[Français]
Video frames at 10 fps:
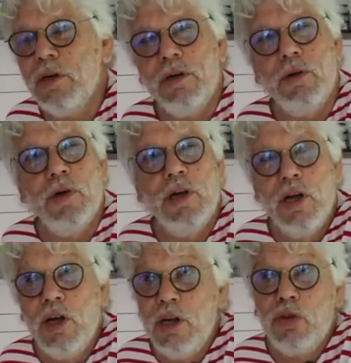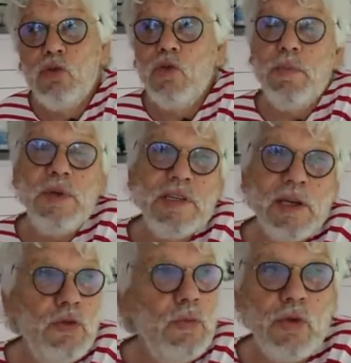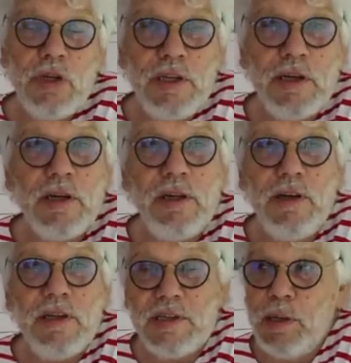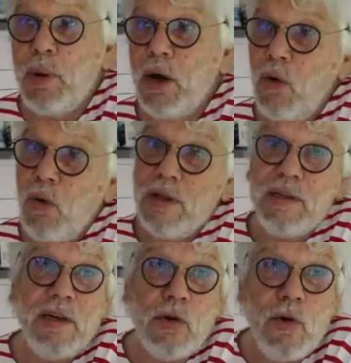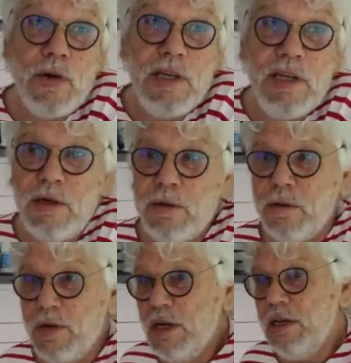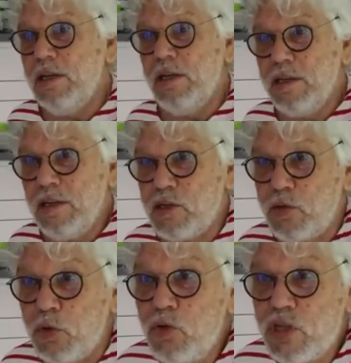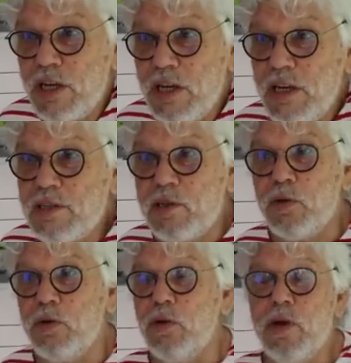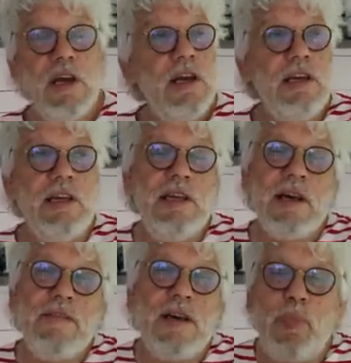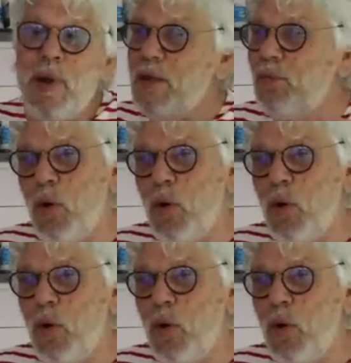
Euh, tous les misères du monde y étaient arrivées. Ses parents étaient alcooliques, euh, il était sur une chaise. il y avait plein de